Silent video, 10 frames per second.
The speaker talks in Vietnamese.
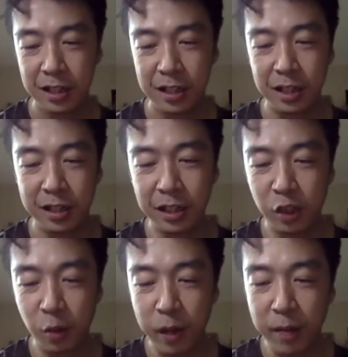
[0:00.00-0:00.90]
Uh, chị
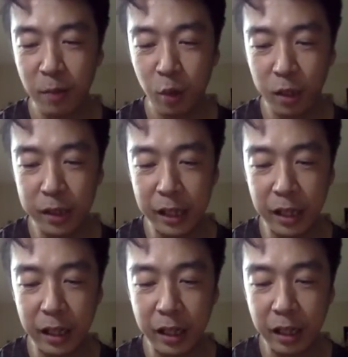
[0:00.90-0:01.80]
chúc em luôn tràn
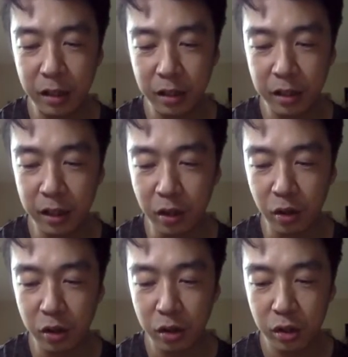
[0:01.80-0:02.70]
đầy năng lượng để có
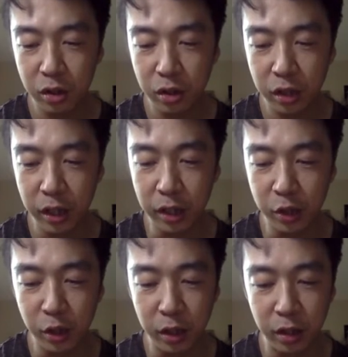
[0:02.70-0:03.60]
thể
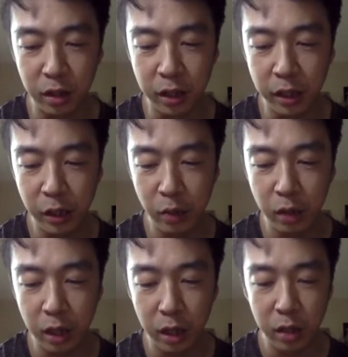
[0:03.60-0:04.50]
truyền lửa đến nhiều
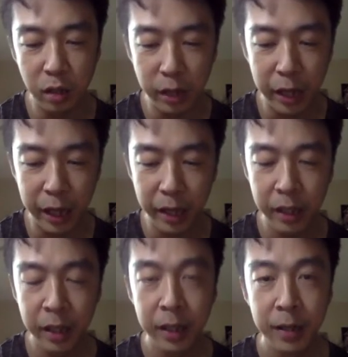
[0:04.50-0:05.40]
người hơn nữa nhé
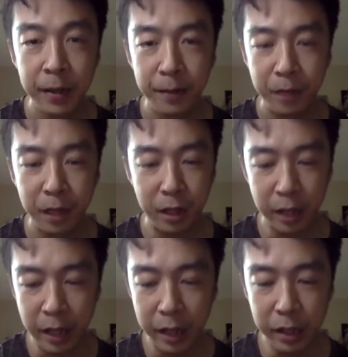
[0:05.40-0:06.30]
uh,
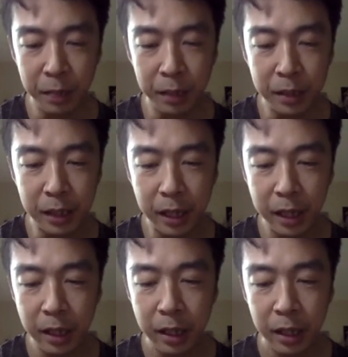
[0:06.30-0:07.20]
cái này thì mình
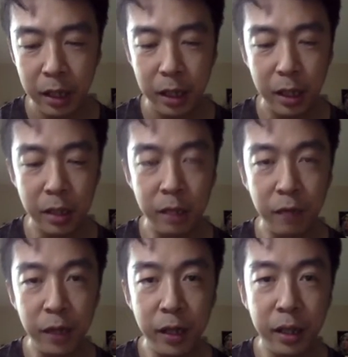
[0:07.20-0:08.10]
sẽ uh,
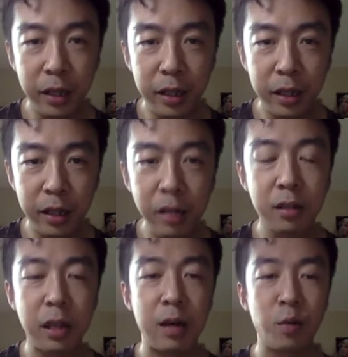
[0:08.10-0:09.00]
vì cái
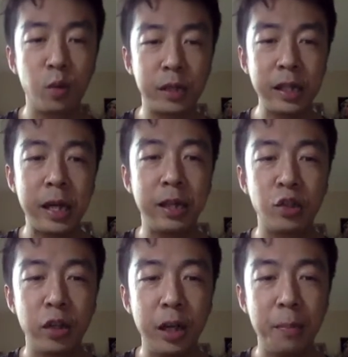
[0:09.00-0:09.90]
được tặng cuốn sách này
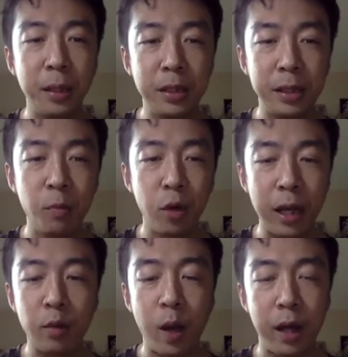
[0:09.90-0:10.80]
cho nên là mình sẽ muốn
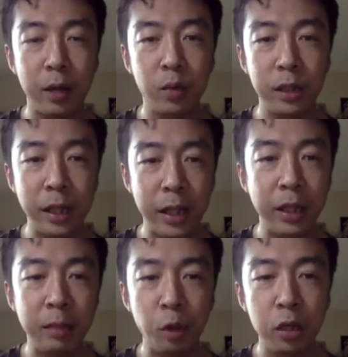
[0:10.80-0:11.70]
lan tỏa cái cuốn sách này
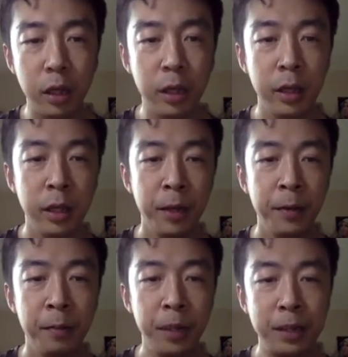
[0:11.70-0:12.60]
đến mọi người
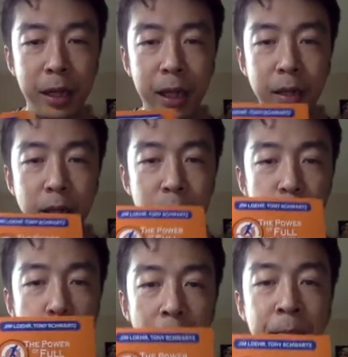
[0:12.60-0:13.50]
mình sẽ
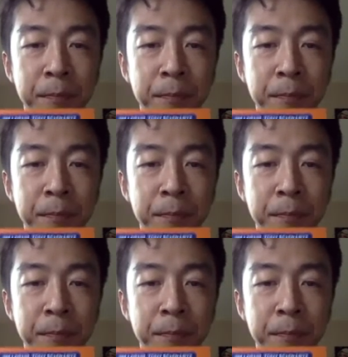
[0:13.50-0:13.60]
thu âm